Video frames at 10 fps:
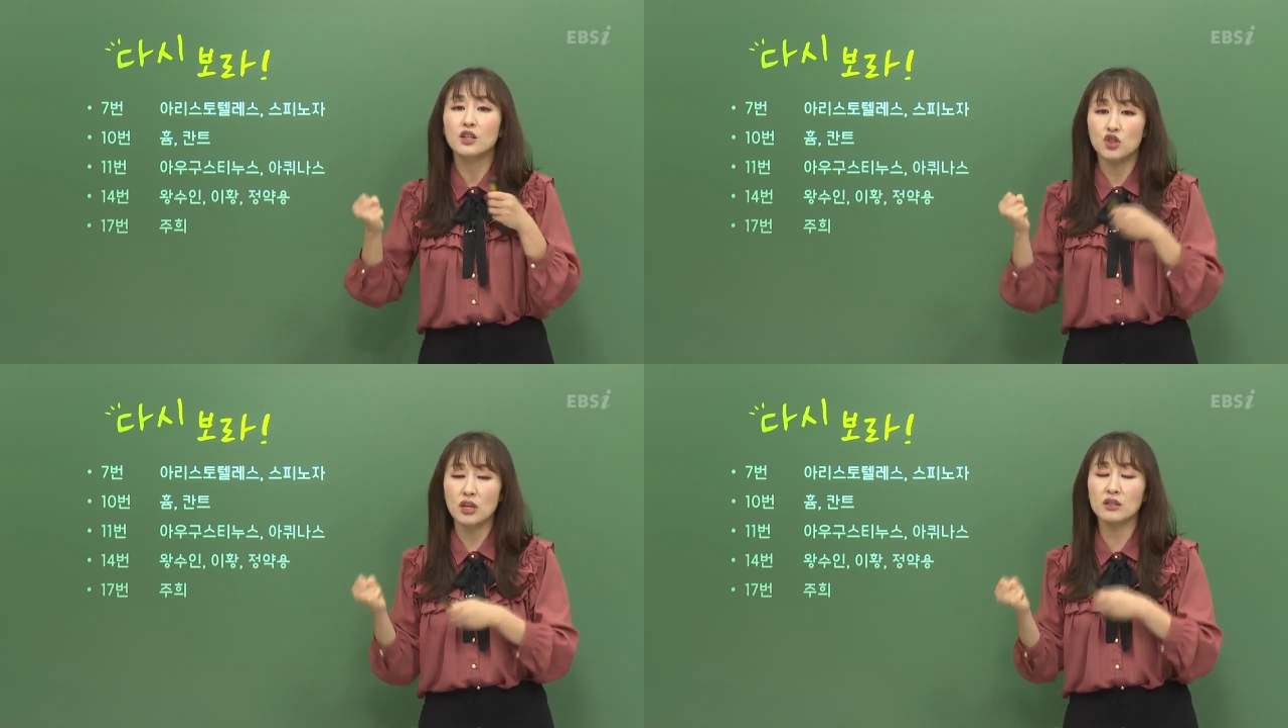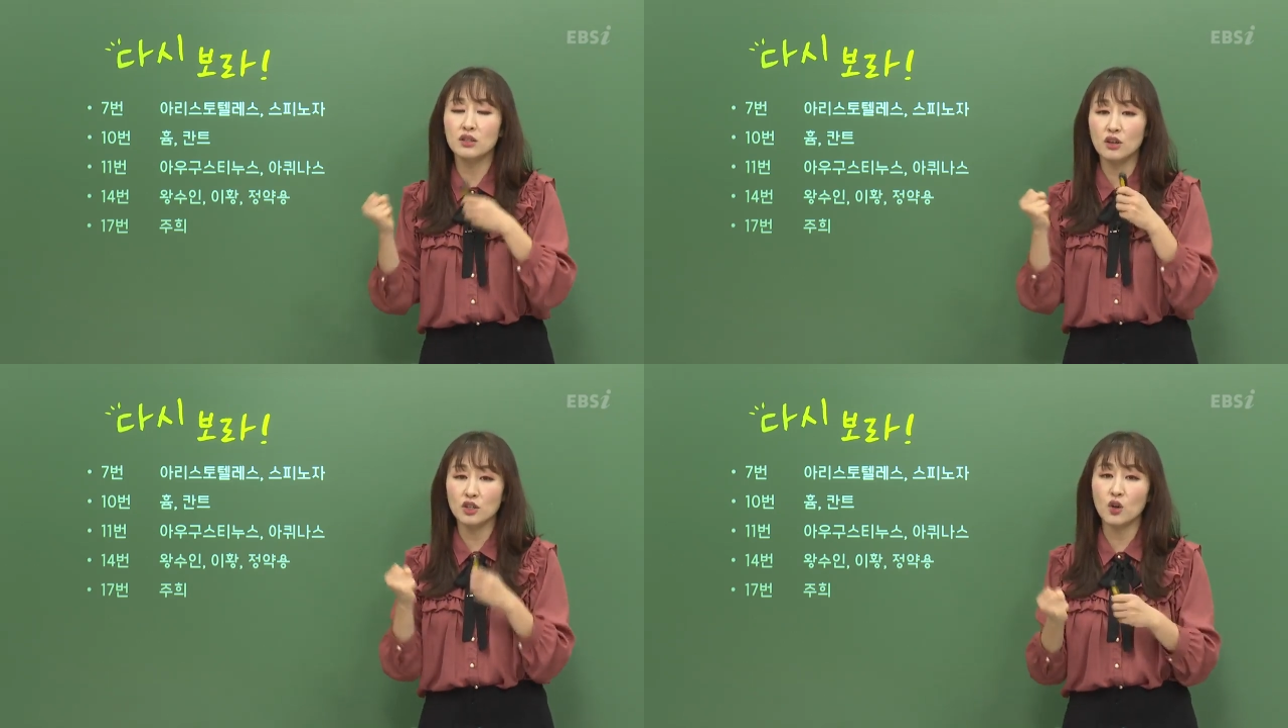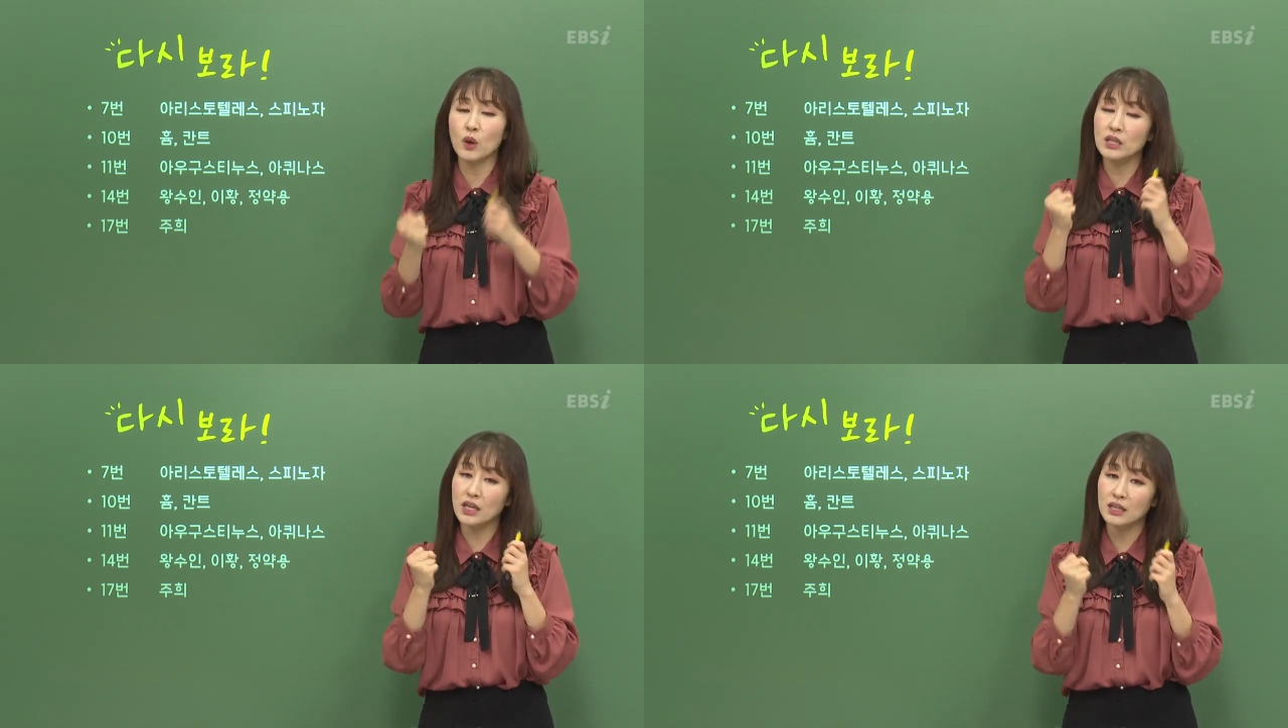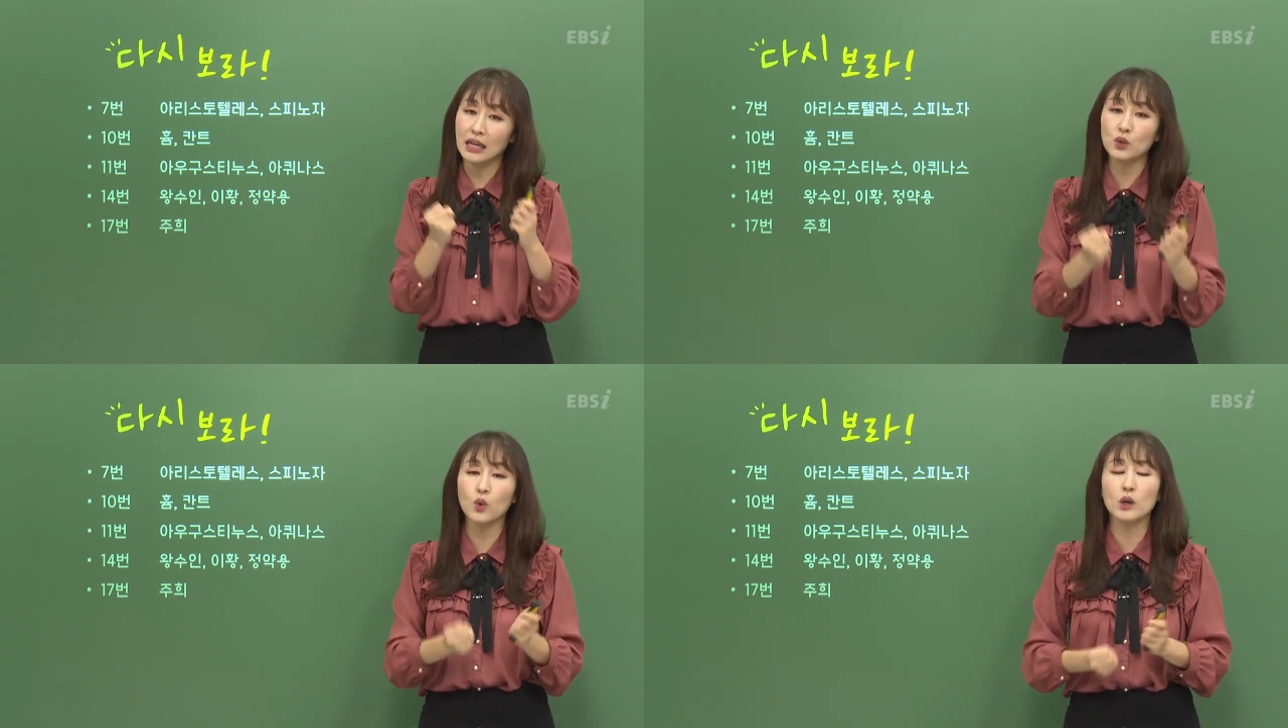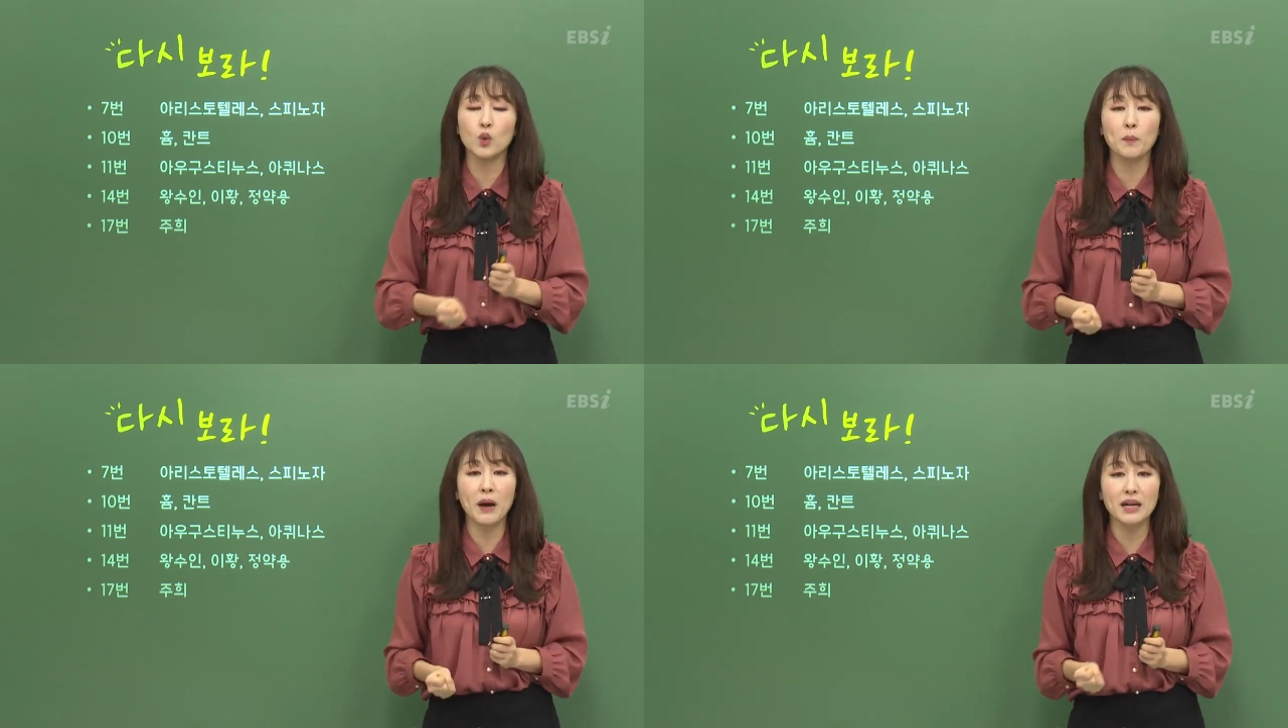최근 들어서 굉장히 난도가
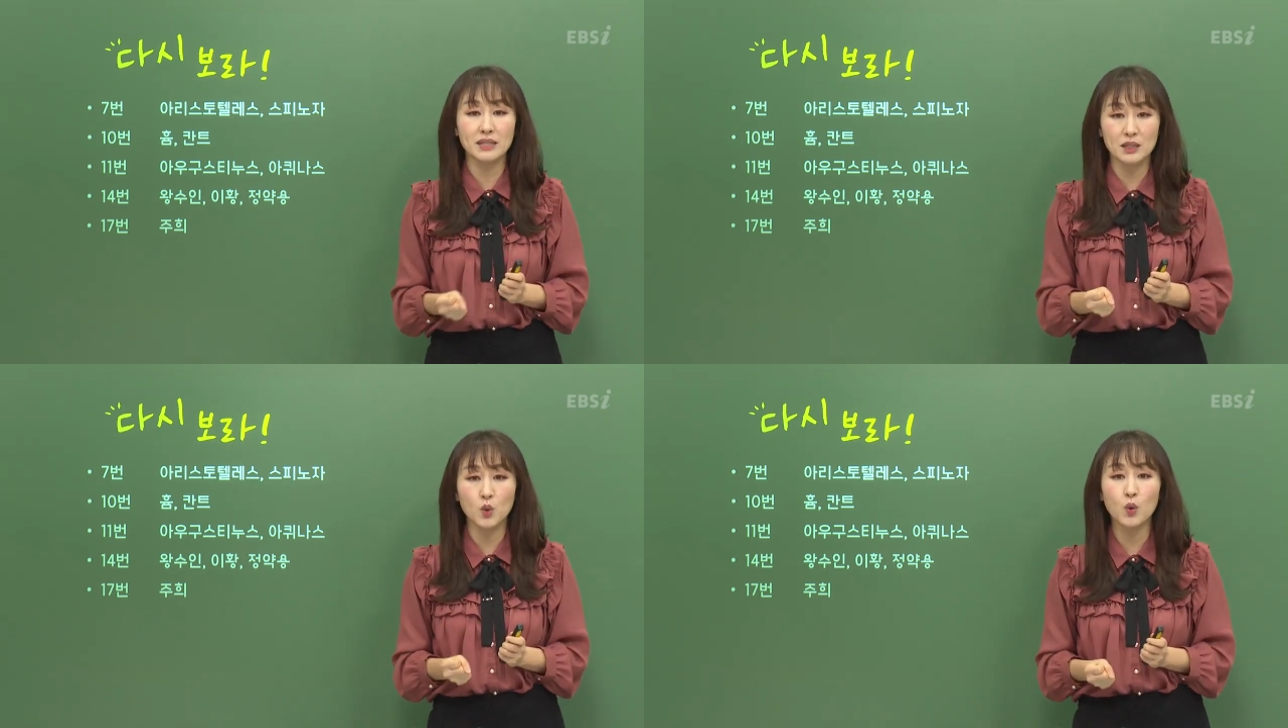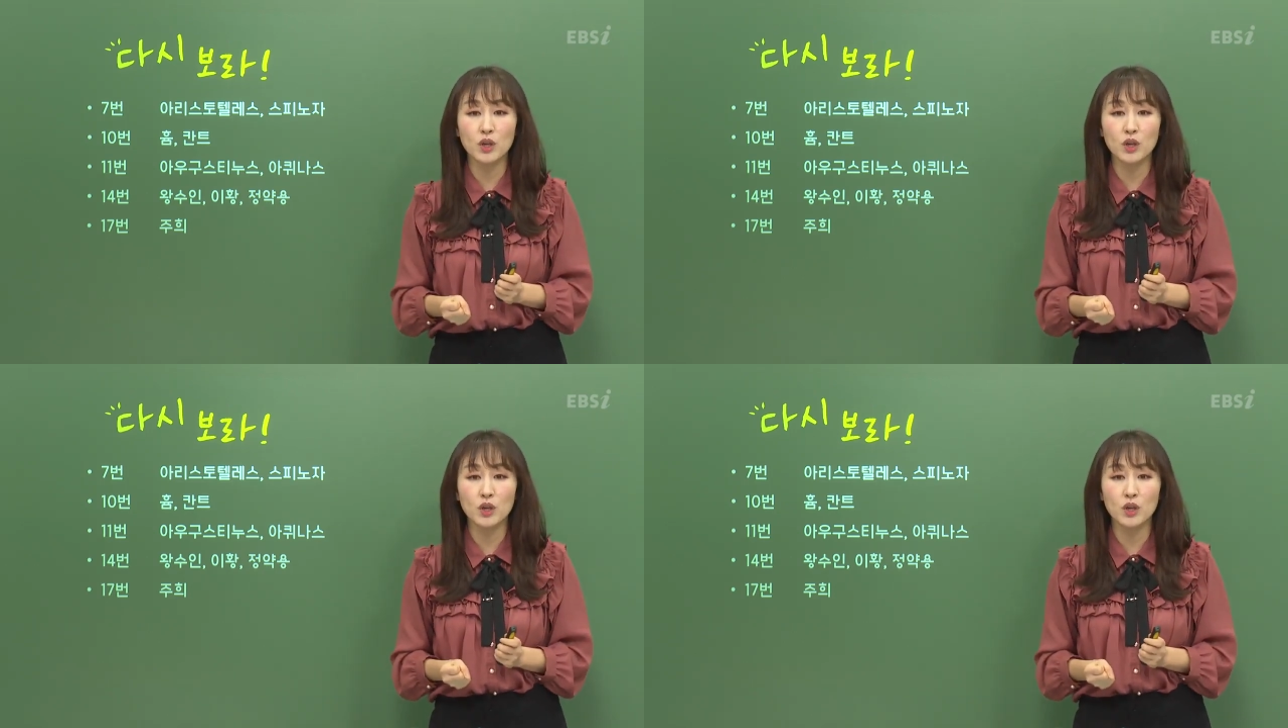높아지고